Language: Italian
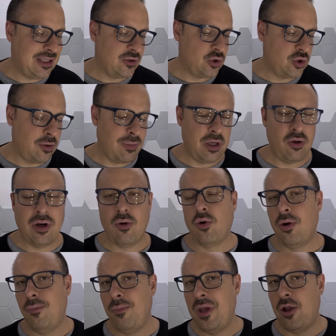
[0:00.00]
Insomma, io auguro
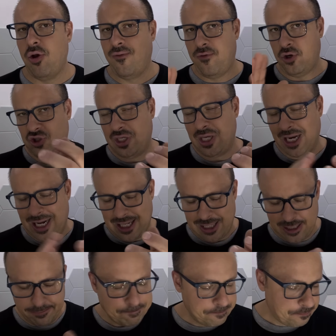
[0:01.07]
il meglio a Voss.
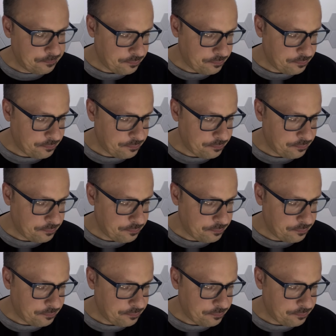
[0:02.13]
Grazie.